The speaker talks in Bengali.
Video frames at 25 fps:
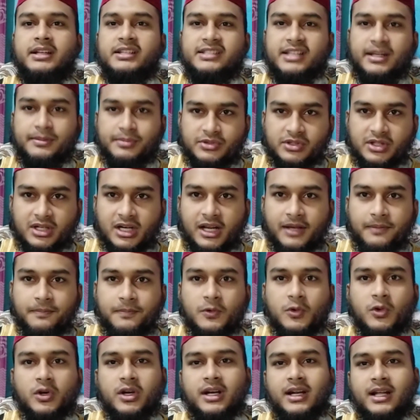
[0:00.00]
সাবস্ক্রাইব
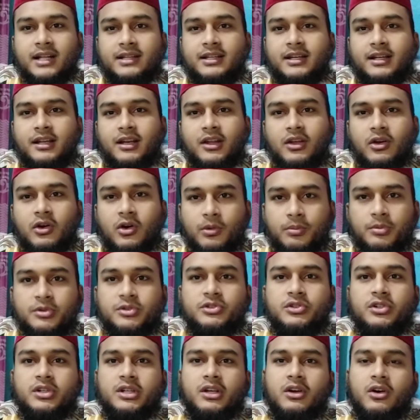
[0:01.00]
করে না থাকলে
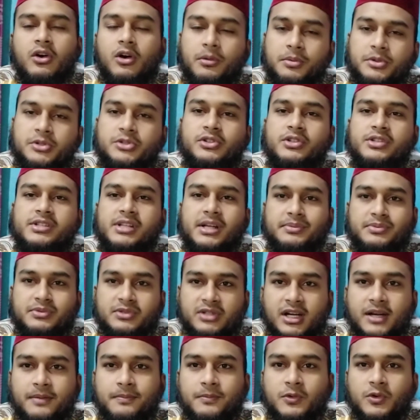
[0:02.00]
অবশ্যই অবশ্যই
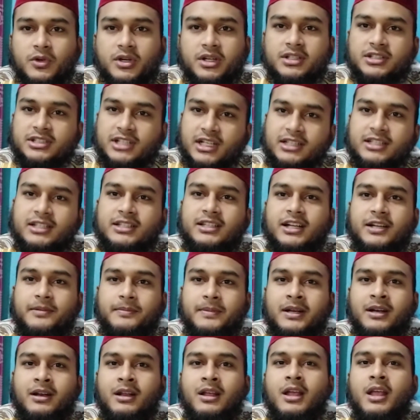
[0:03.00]
সাবস্ক্রাইব করে সাথেই
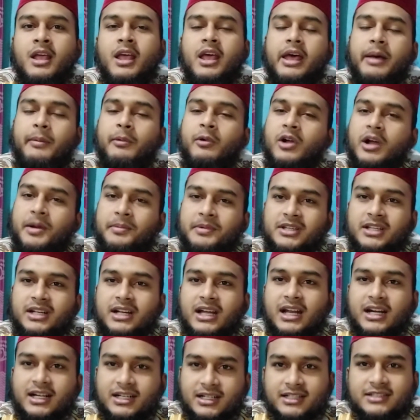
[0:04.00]
থাকবেন এবং আমাদের
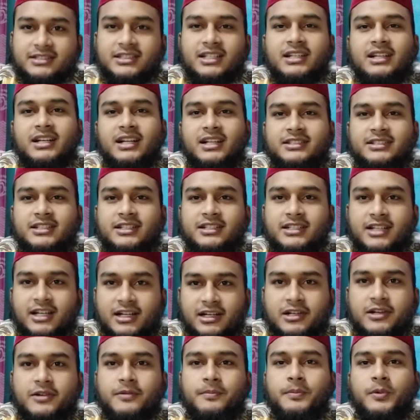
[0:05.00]
আরেকটা চ্যানেল আছে
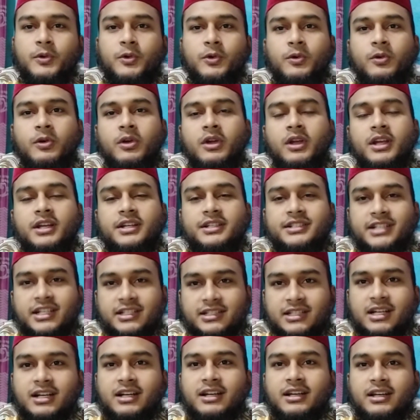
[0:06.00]
ডার্ক ব্লু সেই
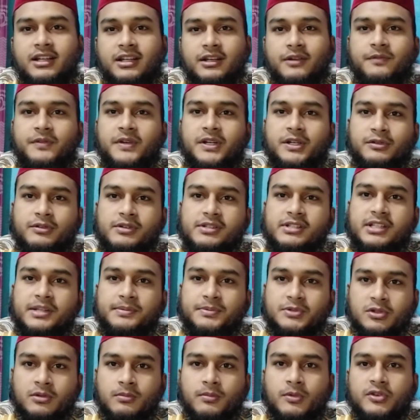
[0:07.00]
চ্যানেলের লিঙ্ক ভিডিও
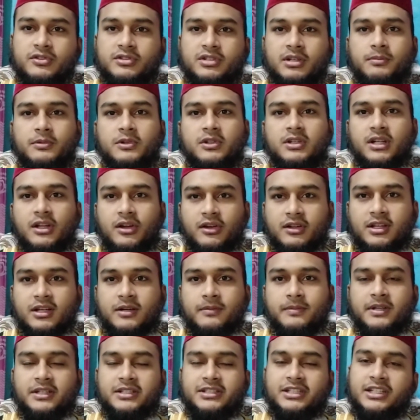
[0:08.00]
ডিসক্রিপশন বক্সের মধ্যে দেওয়া
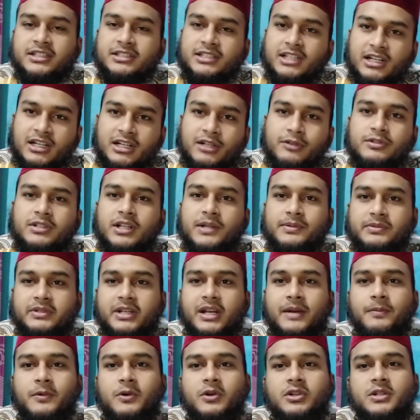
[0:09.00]
থাকবে সেই চ্যানেলটাও
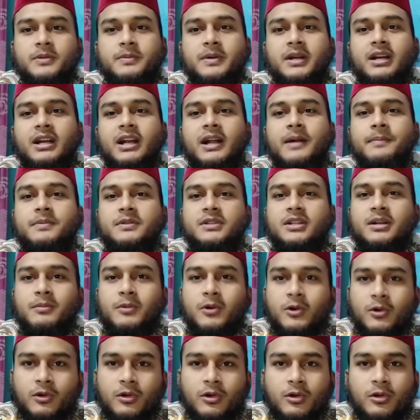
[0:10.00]
সাবস্ক্রাইব করতে পারেন আপনাদের
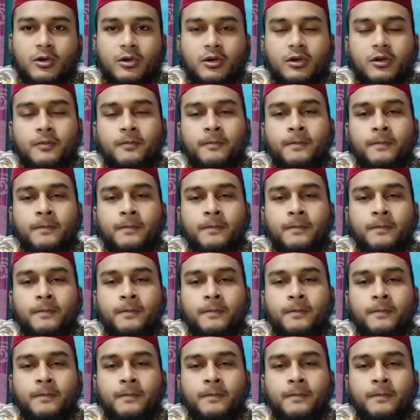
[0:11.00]
মঙ্গল হোক